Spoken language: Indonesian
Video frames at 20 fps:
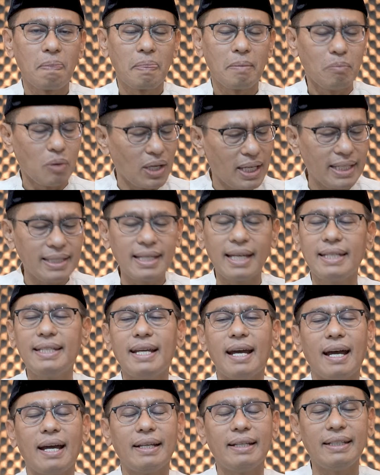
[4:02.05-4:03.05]
Boleh jadi
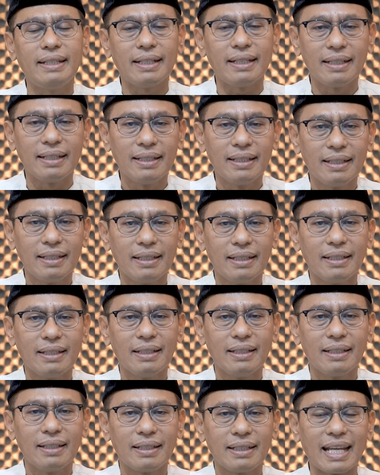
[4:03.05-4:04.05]
ada.
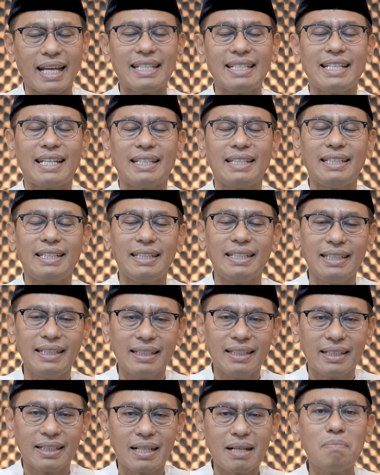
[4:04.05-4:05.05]
Nah,
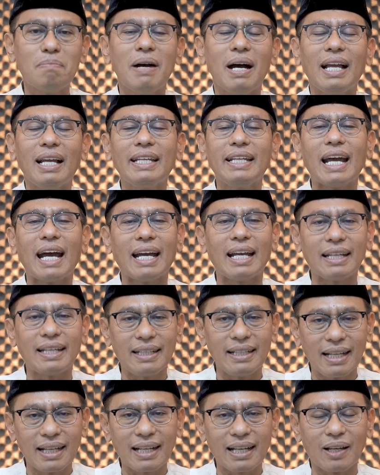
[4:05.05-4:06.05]
jadi kembali
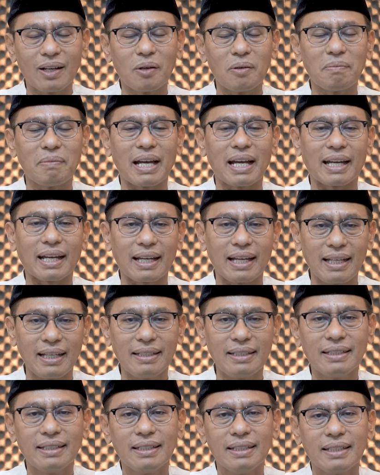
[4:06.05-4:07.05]
Anda kalau
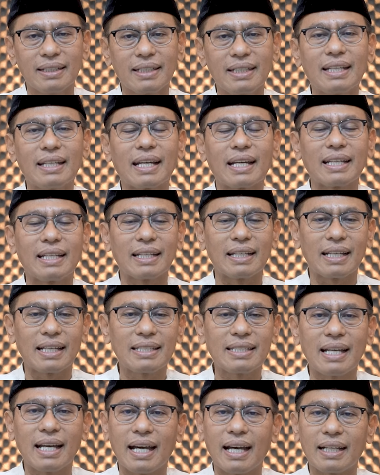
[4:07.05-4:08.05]
makan kira-kira
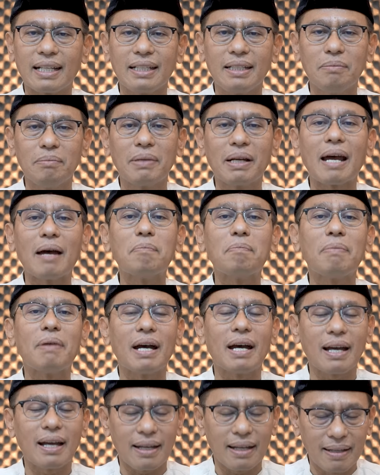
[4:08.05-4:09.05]
sehari
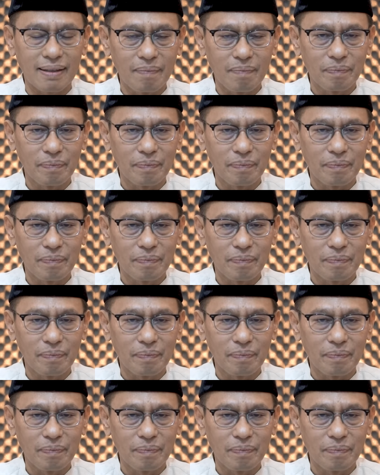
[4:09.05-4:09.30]
berapa?